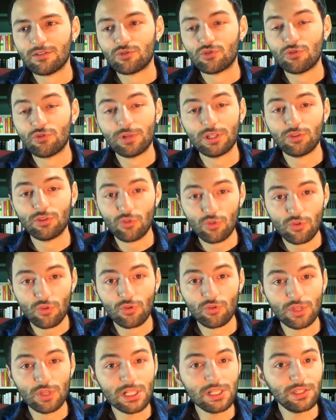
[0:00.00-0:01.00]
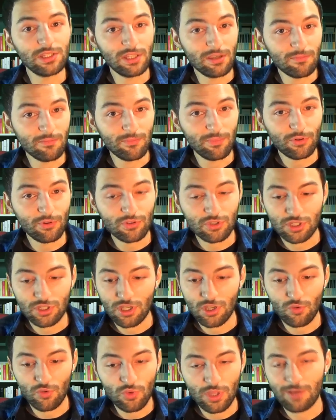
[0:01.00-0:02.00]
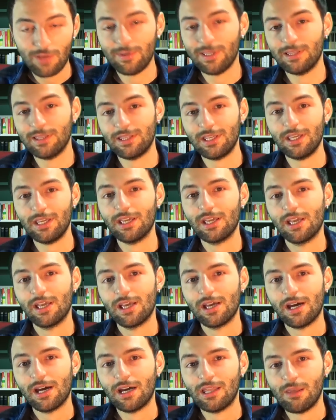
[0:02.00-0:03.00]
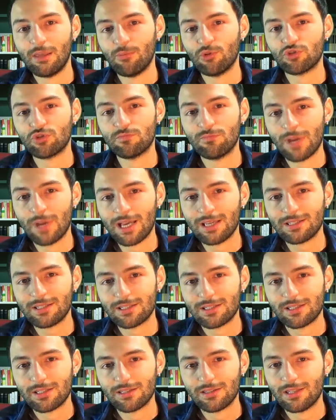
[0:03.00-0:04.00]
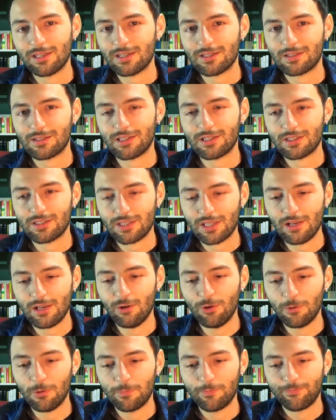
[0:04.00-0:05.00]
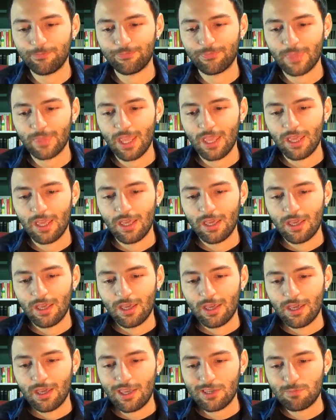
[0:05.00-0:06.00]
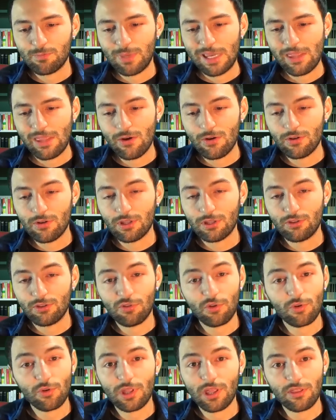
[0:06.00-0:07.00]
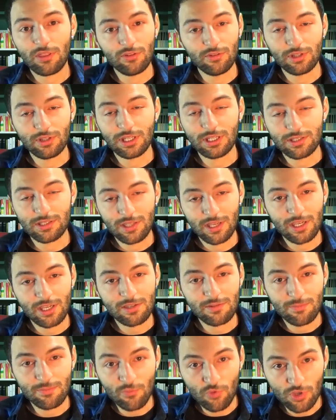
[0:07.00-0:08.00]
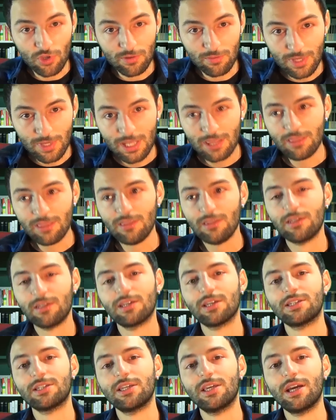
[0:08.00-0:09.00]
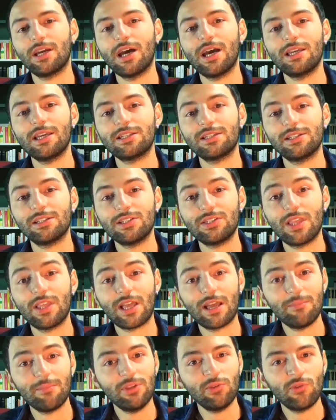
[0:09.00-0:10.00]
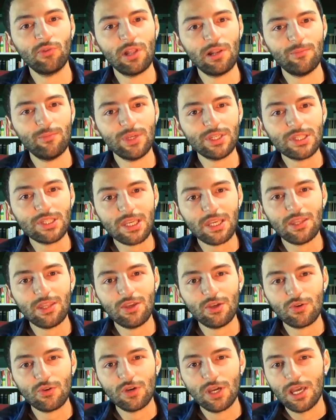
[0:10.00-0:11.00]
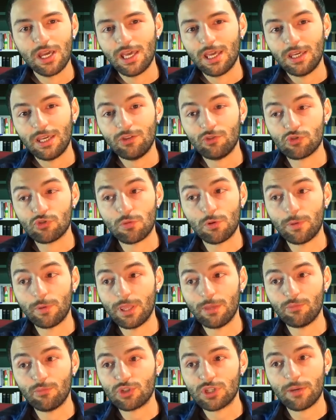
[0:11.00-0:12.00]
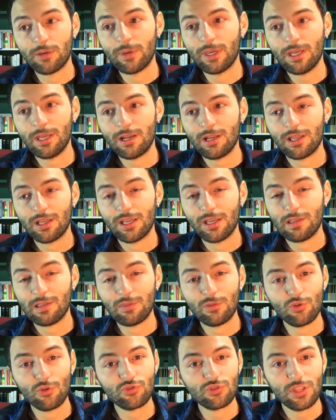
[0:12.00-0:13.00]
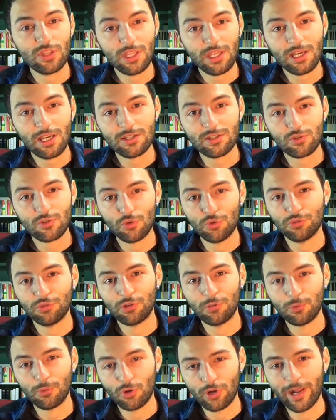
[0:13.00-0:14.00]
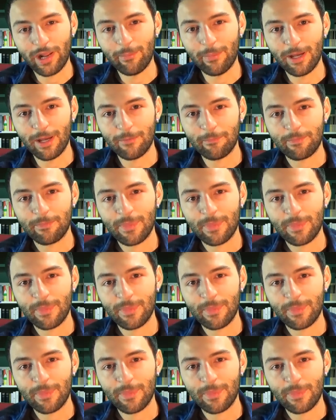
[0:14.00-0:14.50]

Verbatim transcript: sobre todo con el tiempo seguramente haremos más de este estilo. Espero de todo corazón que estéis muy bien, que sigáis en este camino del misterio y nos volveremos a ver en dos días con otro programa.